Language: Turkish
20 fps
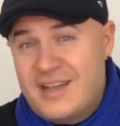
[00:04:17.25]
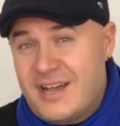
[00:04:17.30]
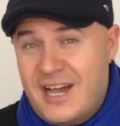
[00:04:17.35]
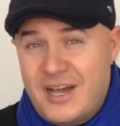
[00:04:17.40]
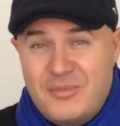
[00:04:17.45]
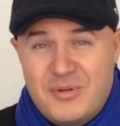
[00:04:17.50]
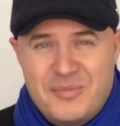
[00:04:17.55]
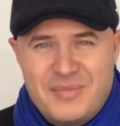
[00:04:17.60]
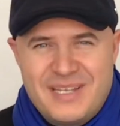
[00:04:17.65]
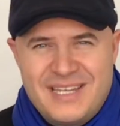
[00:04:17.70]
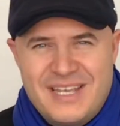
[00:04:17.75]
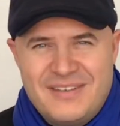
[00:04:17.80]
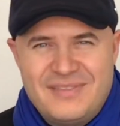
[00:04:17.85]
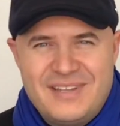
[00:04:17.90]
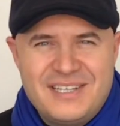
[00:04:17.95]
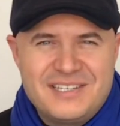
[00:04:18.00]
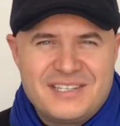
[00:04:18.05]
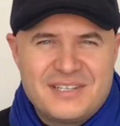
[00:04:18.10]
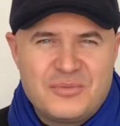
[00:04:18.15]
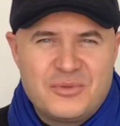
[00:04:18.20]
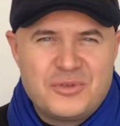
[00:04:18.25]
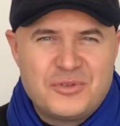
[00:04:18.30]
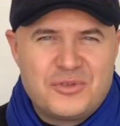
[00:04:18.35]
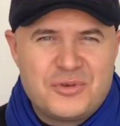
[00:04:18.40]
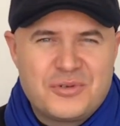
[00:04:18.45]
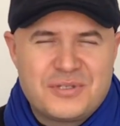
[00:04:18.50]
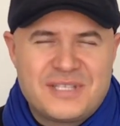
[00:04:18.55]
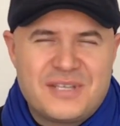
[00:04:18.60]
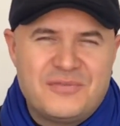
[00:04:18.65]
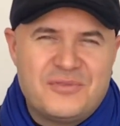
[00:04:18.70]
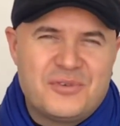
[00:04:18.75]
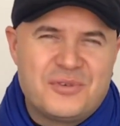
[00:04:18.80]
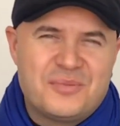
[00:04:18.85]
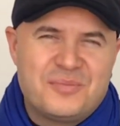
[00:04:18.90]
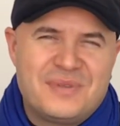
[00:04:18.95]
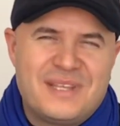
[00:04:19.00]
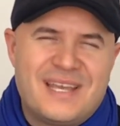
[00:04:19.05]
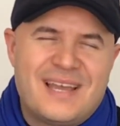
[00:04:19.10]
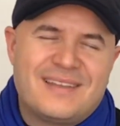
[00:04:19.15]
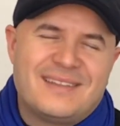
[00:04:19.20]
Ama ben evleneceğim, onu çok
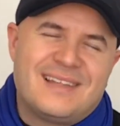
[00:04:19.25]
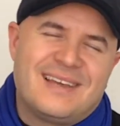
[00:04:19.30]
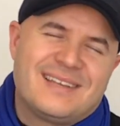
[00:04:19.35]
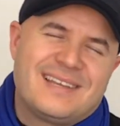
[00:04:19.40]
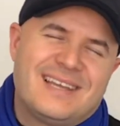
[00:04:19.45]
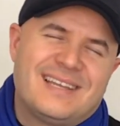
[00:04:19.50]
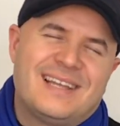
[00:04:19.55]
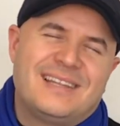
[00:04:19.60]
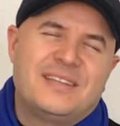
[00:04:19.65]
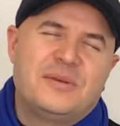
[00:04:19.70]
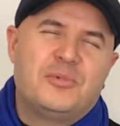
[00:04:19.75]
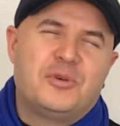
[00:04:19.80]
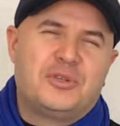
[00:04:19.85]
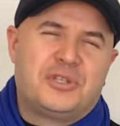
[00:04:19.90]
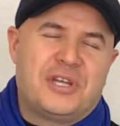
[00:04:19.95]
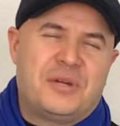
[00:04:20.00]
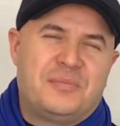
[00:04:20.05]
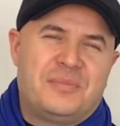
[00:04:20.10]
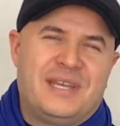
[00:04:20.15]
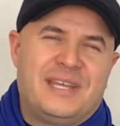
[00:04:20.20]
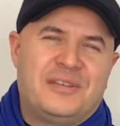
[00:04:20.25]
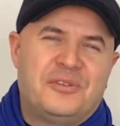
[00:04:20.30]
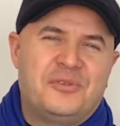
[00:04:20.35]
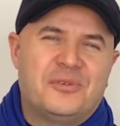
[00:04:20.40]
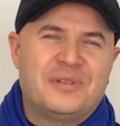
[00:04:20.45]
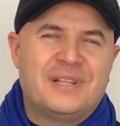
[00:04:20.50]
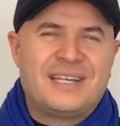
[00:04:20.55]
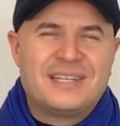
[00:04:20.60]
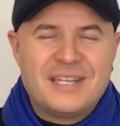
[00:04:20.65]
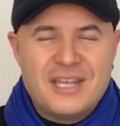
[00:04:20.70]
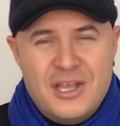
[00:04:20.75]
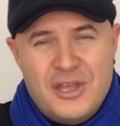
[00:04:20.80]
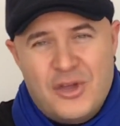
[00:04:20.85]
seviyorum diyenler genelde boşanmaya gidiyorlar.